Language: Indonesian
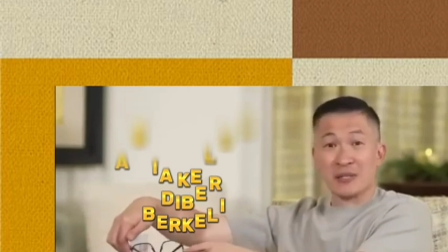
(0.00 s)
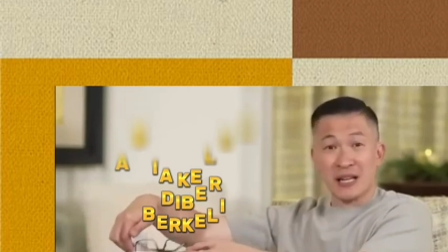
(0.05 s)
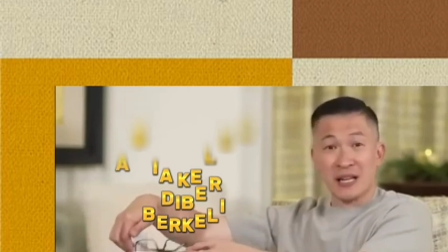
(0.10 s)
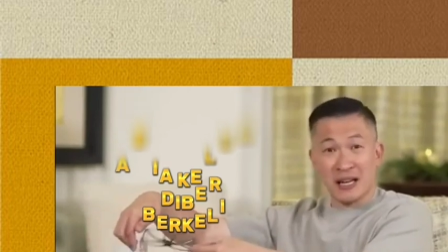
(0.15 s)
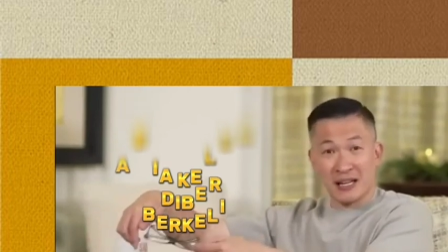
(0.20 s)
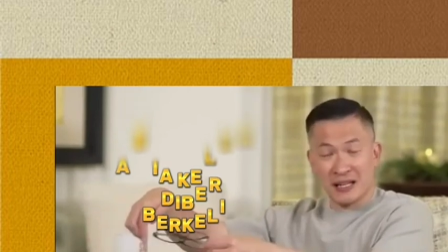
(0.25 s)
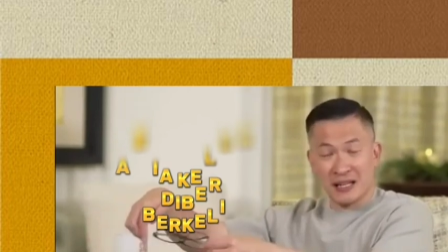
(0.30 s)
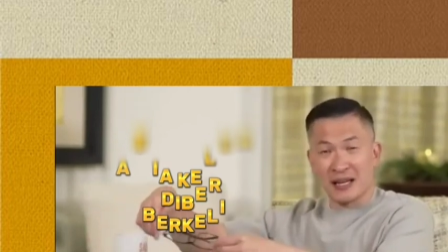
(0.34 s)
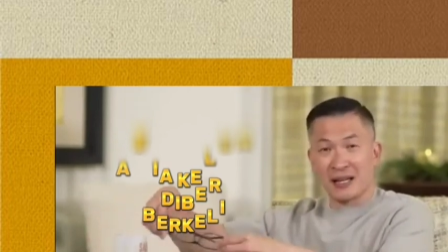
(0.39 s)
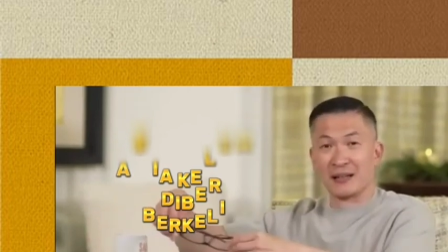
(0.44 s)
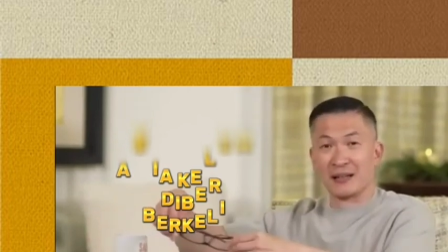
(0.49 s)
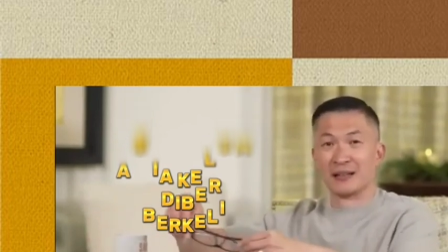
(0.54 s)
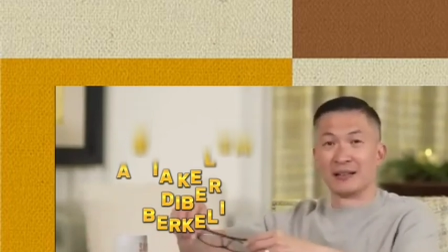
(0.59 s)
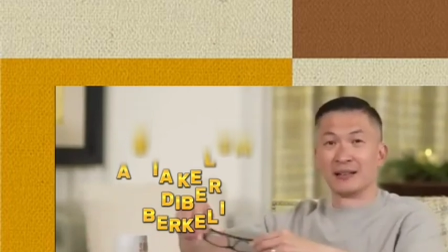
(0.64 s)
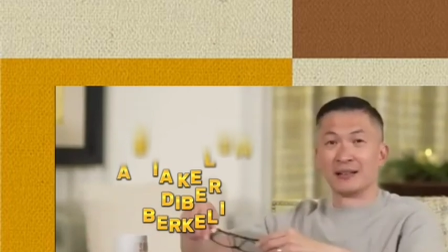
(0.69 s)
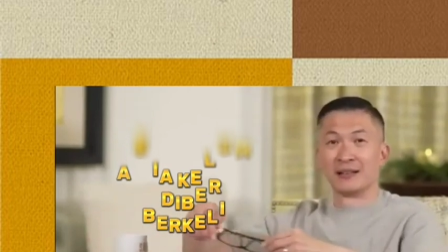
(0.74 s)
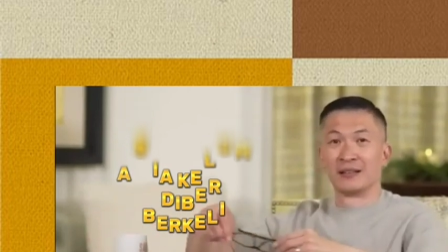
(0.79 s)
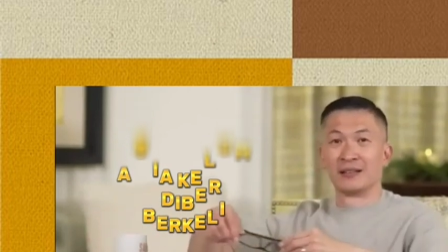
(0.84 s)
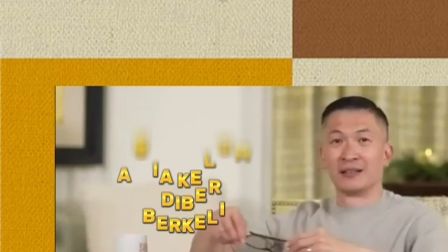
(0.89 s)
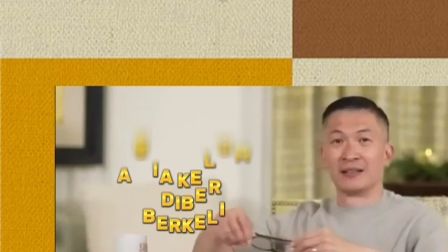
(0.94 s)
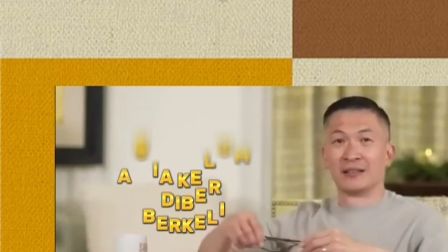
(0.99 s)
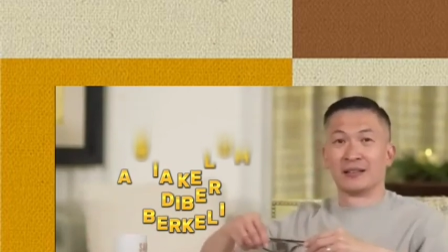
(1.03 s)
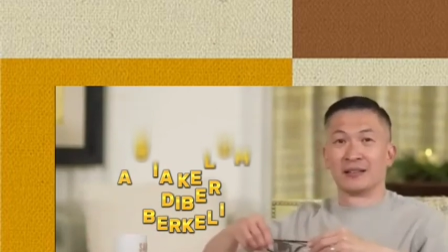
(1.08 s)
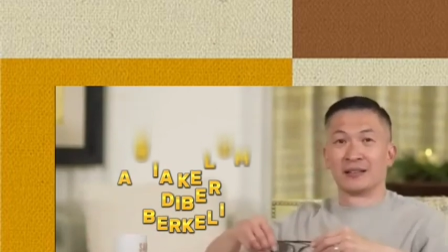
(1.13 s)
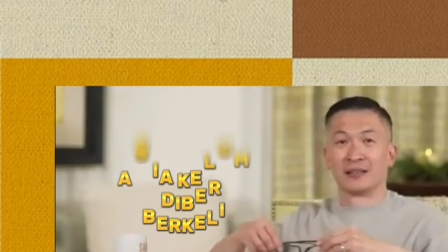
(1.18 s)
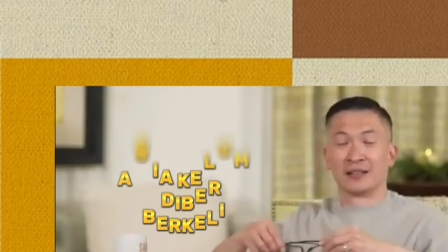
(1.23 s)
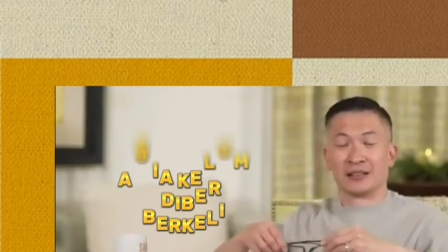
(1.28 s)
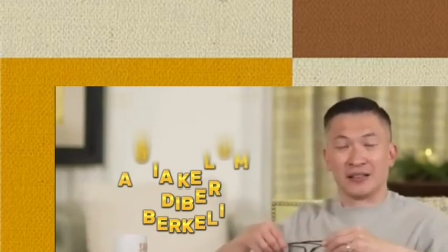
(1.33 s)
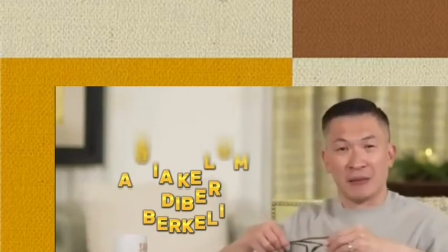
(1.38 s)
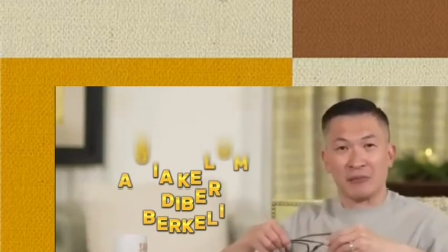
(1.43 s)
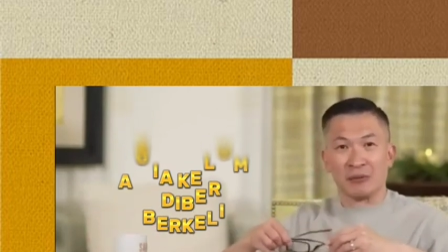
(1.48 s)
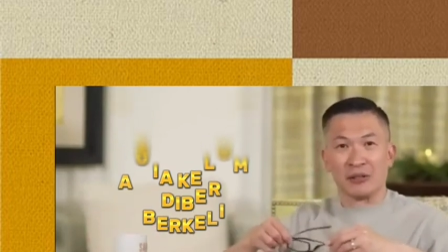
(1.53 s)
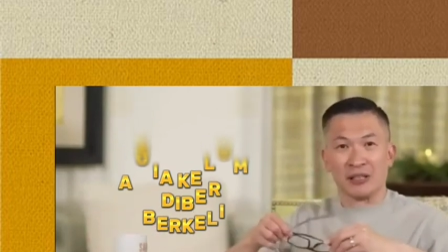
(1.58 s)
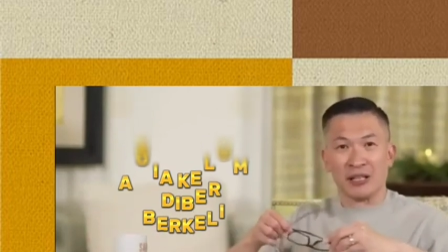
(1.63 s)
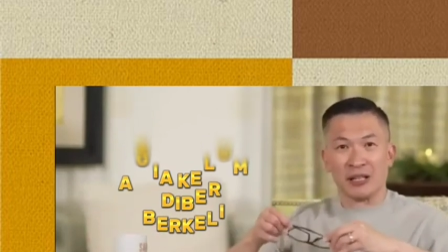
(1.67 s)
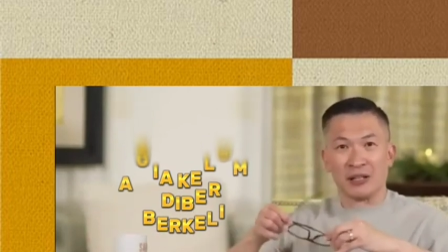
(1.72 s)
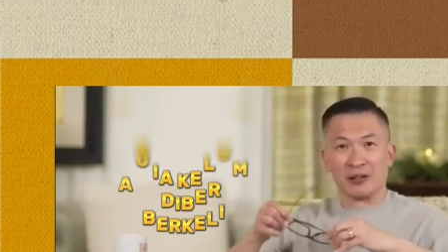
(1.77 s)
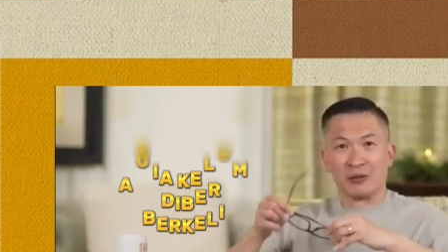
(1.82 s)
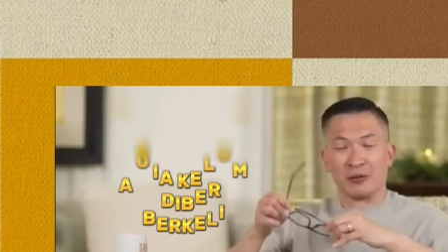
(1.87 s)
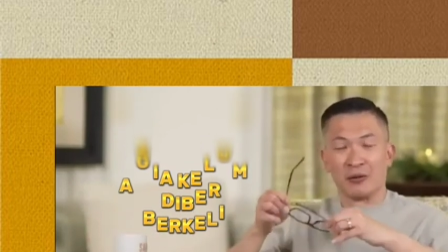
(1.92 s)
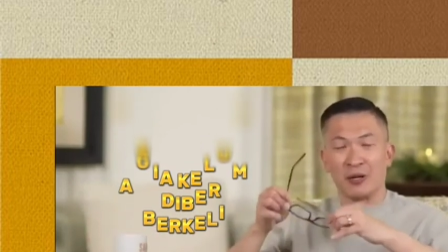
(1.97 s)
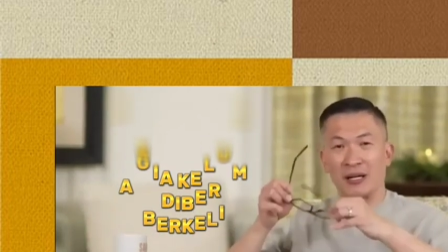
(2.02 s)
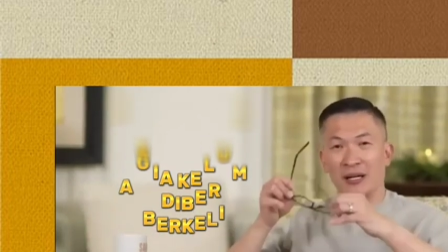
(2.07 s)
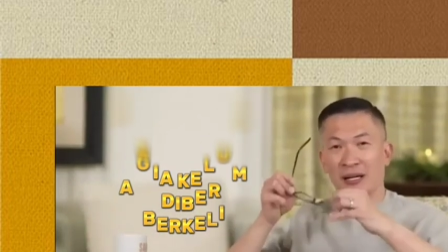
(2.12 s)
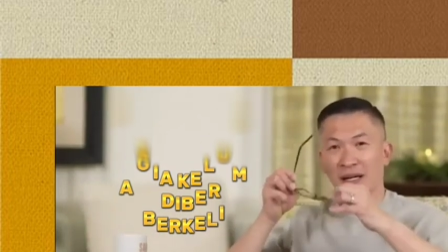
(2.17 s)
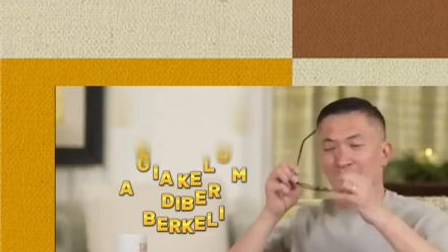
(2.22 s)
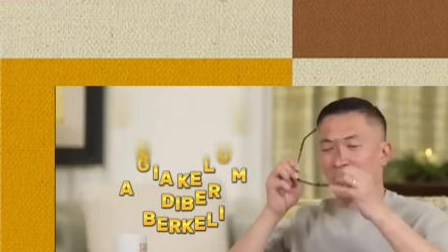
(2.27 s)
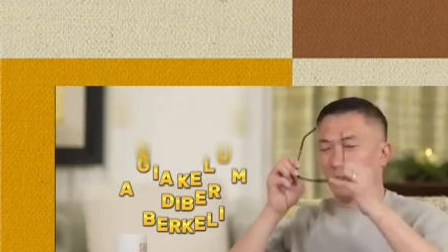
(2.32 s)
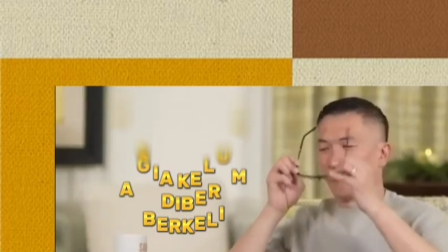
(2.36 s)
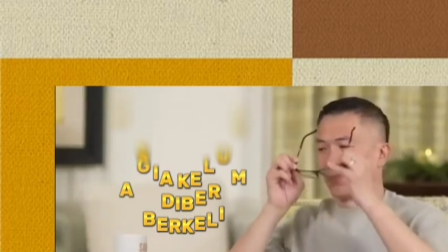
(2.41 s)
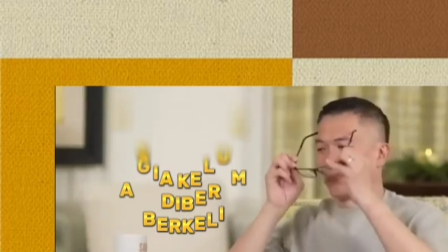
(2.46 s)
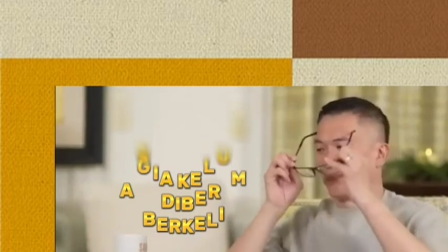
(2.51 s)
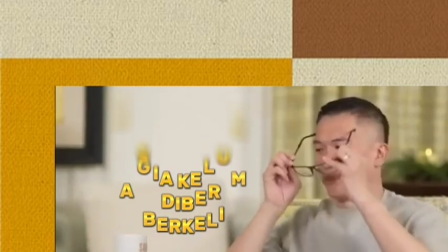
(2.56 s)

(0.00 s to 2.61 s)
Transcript: serian. Tetap tentang keluarga.